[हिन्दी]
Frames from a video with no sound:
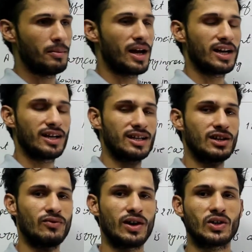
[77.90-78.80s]
मैग्नेटिक
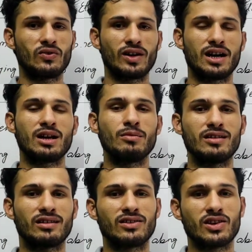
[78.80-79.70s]
इफेक्ट ऑफ करंट हम
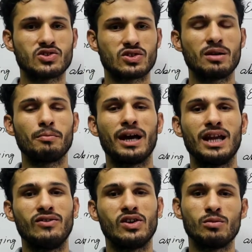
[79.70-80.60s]
डिस्कस कर चुके हैं
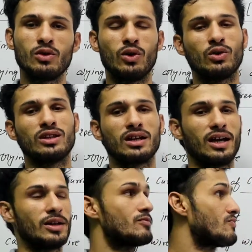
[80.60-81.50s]
पहली वीडियो में होता
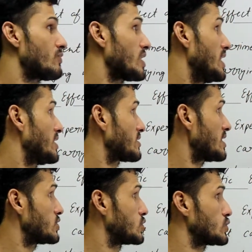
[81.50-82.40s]
क्या है
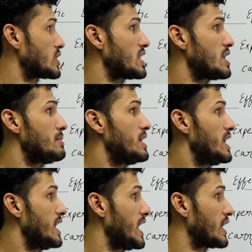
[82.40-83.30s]
इसका दूसरा नाम
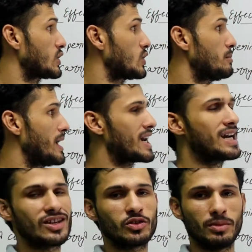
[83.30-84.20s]

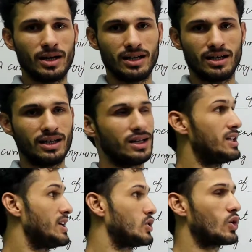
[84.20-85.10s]
इलेक्ट्रोमैग्नेटिज्म है
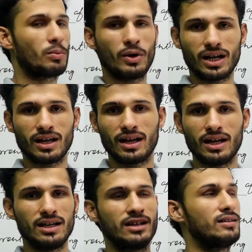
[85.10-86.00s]
ये दोनों पॉइंट लिखना
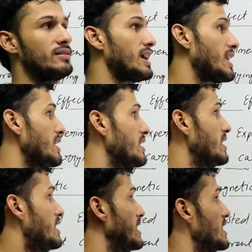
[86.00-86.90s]
है सेकंड
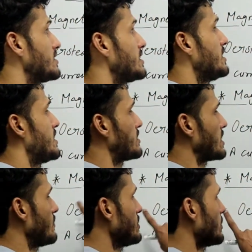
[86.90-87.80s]
इसकी
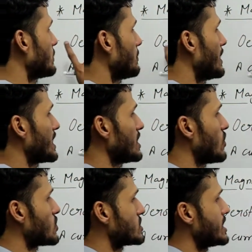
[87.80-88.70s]
डिस्कवरी सबसे पहले की
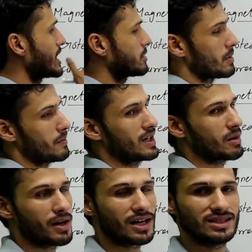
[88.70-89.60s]
ऑस्टेड एक्सपेरिमेंट
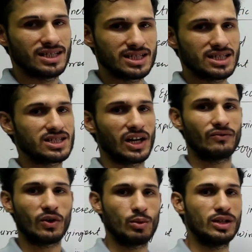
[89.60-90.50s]
के बाद ये चीज
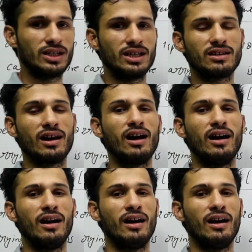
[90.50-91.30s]
कंफर्म हुई थी क्या